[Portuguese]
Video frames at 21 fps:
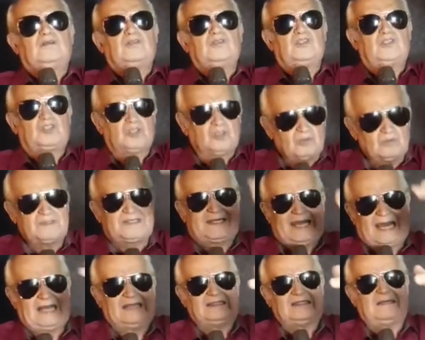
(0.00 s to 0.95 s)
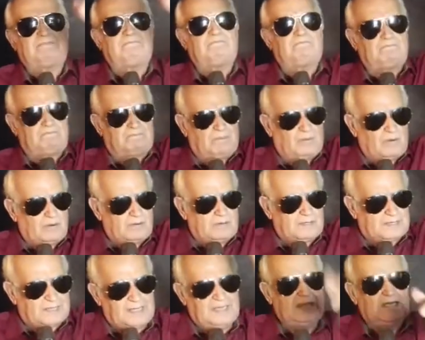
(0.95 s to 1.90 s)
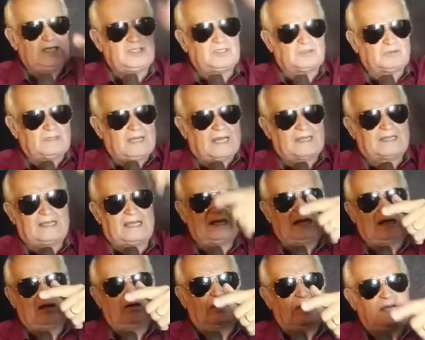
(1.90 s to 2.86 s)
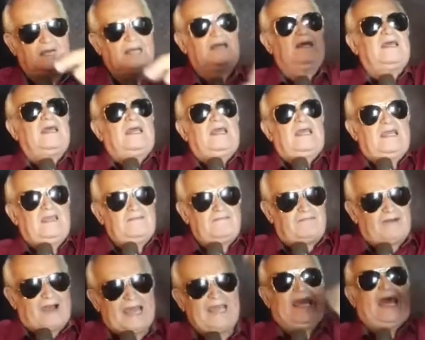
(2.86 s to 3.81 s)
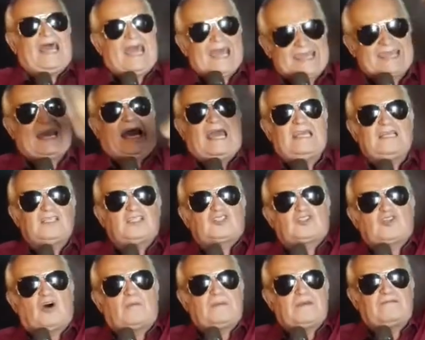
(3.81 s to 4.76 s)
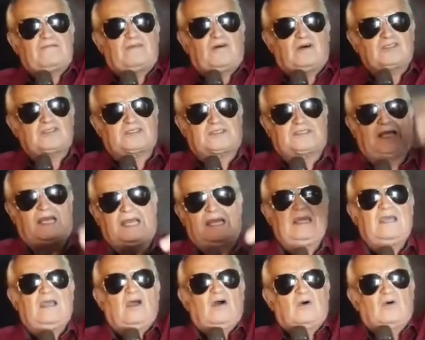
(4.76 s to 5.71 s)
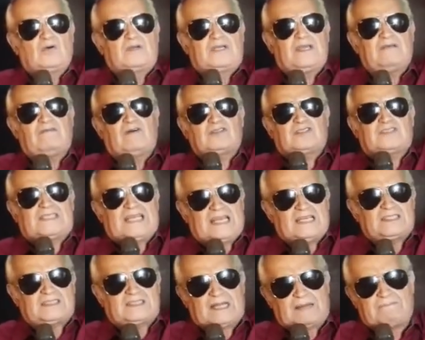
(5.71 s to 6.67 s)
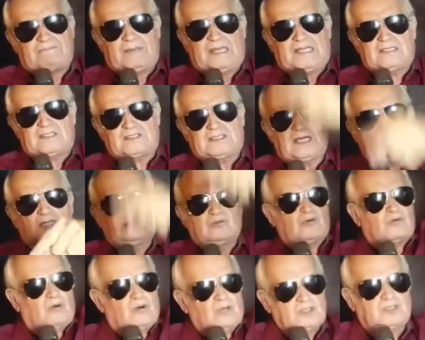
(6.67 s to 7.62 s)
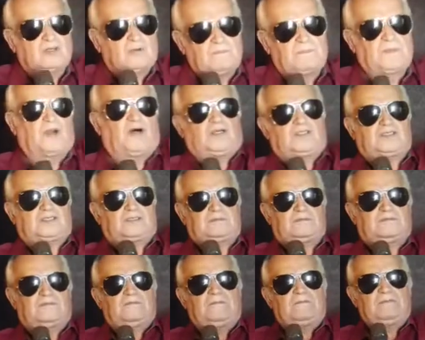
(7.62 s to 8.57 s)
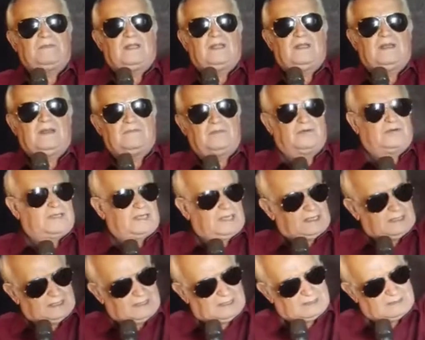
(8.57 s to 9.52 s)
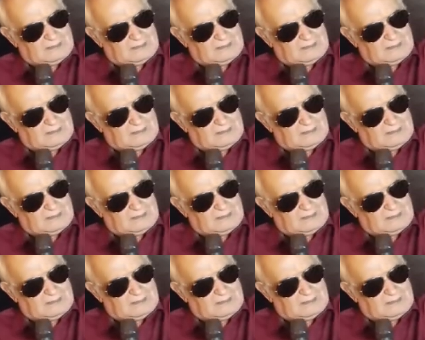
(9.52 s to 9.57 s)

julgada por Cristo naquela hora e vai recair sobre você o que você está pensando contra o próximo. Porque